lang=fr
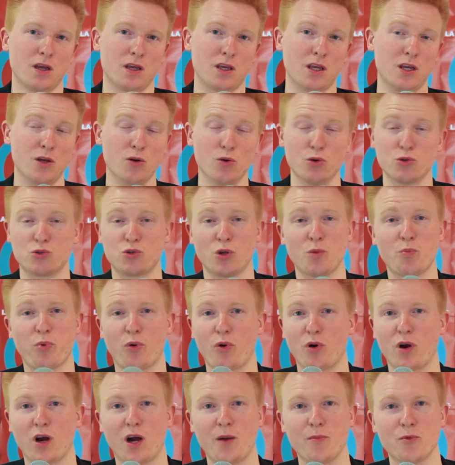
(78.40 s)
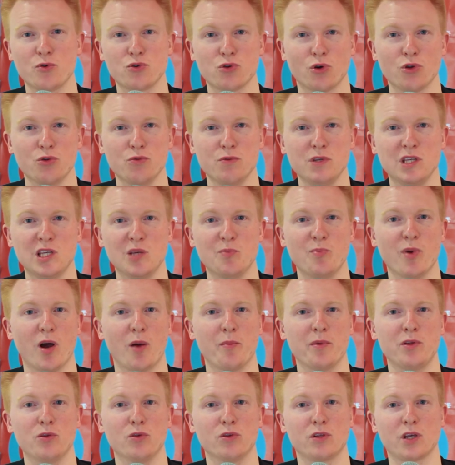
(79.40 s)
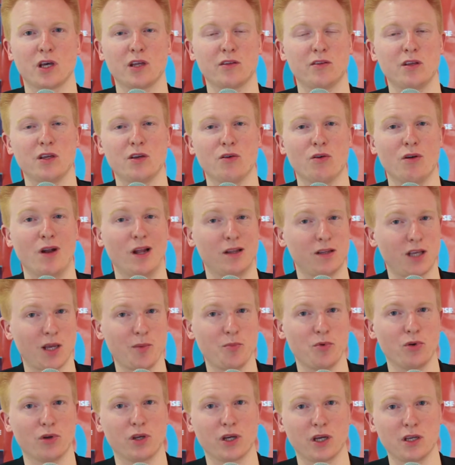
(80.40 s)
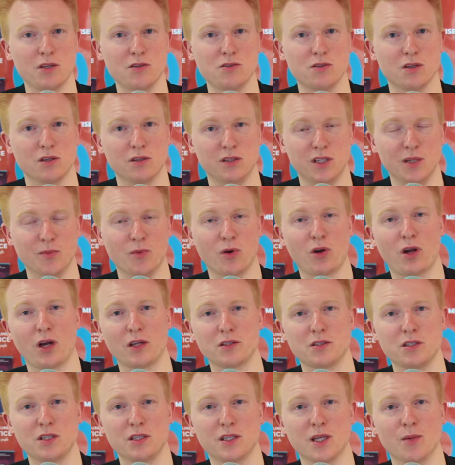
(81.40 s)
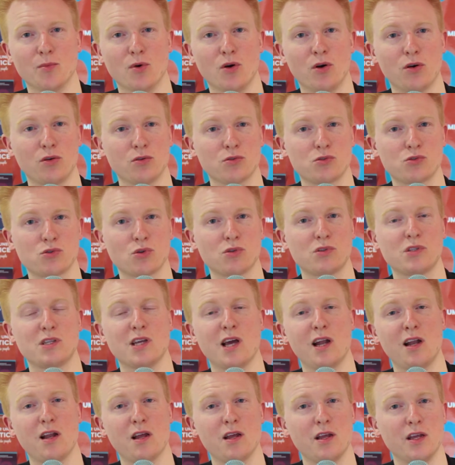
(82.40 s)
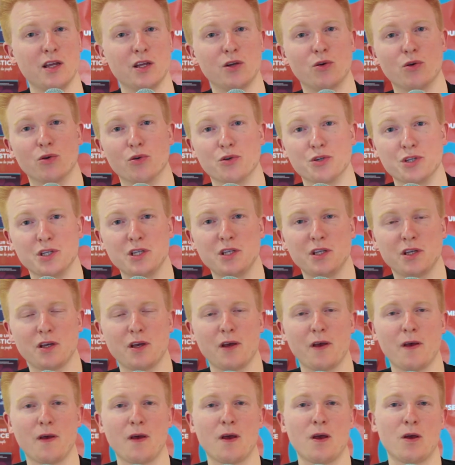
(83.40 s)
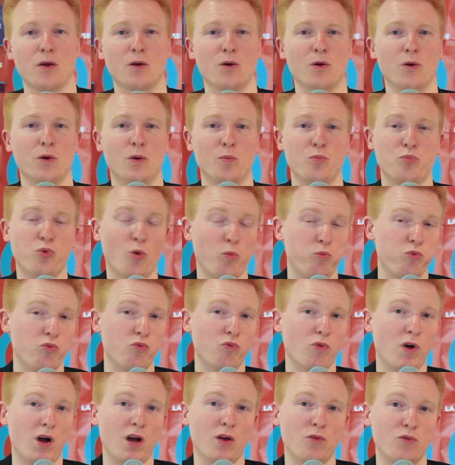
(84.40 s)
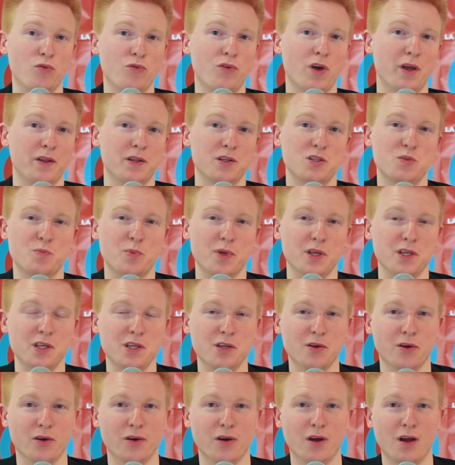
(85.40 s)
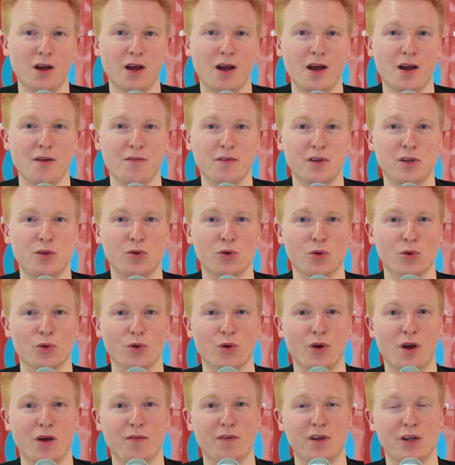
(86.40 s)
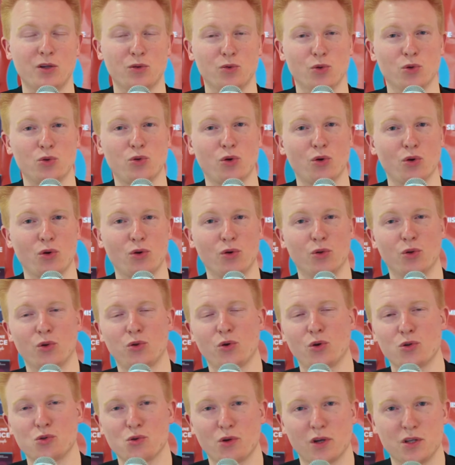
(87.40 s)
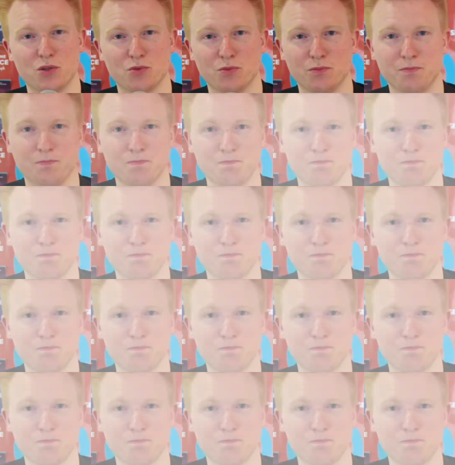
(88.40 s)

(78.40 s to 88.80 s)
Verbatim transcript: qui est le seul programme aujourd'hui qui permet de traiter euh, la triple crise démocratique d'abord, sociale et écologique, euh, pour pouvoir gouverner ce pays euh, avec, avec d'autres horizons.